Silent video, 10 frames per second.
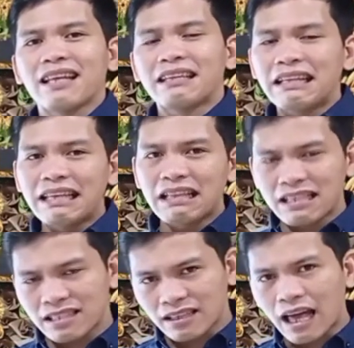
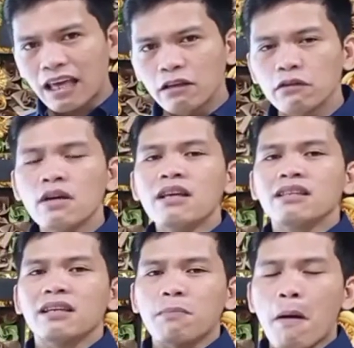Nilinis na tayo
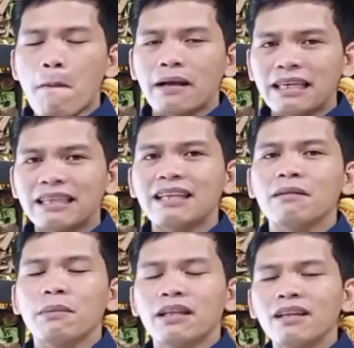sa pamamagitan ng
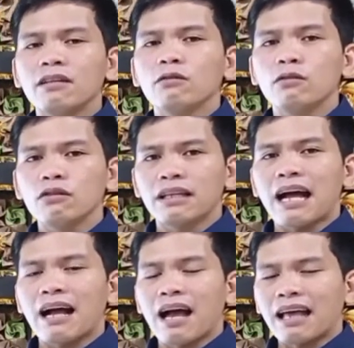banal na dugo ng
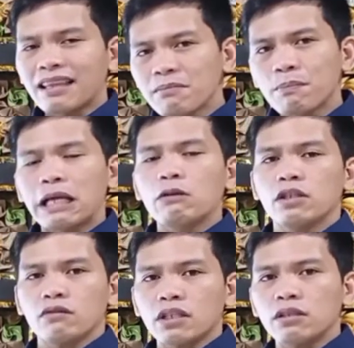ating Panginoon
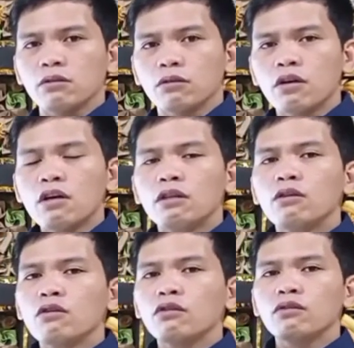sa Kristo
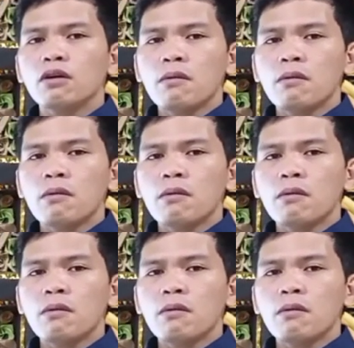nung